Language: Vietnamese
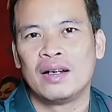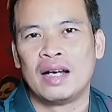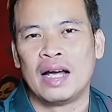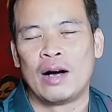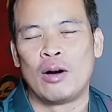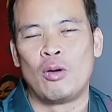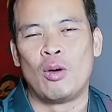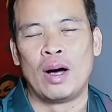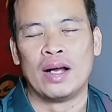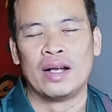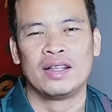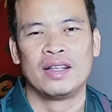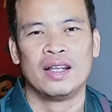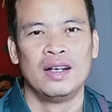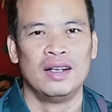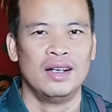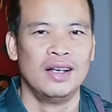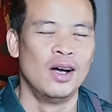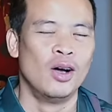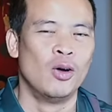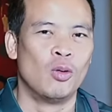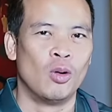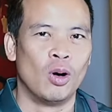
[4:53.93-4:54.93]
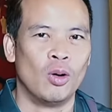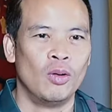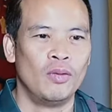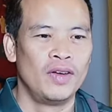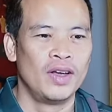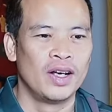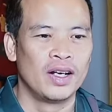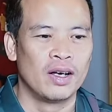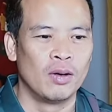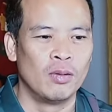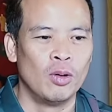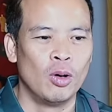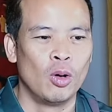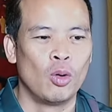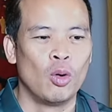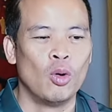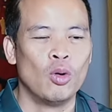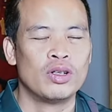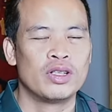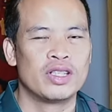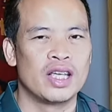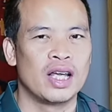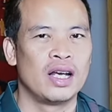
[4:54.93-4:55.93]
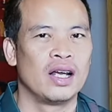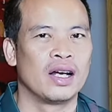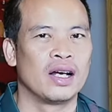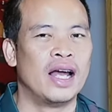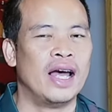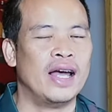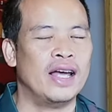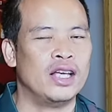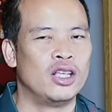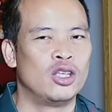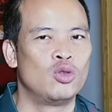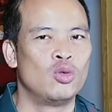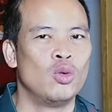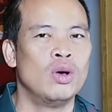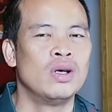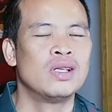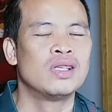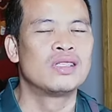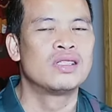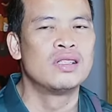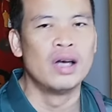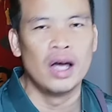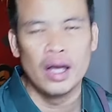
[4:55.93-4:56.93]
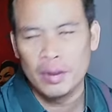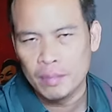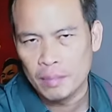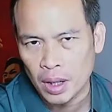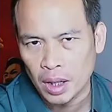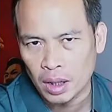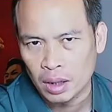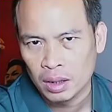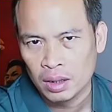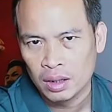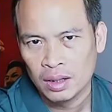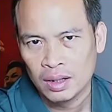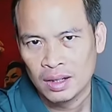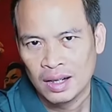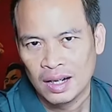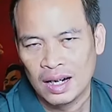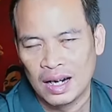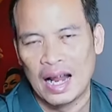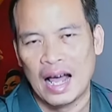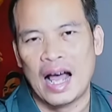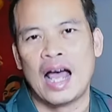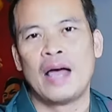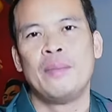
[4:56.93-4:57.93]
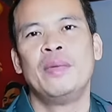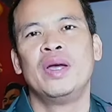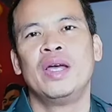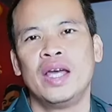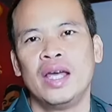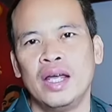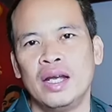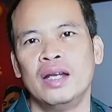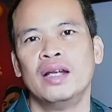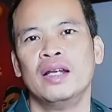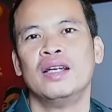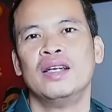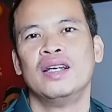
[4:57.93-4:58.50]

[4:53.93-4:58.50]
là khoản tiền lương của huấn luyện viên Gong Oh Kyun sẽ được đẩy xuống dưới mức là 20.000.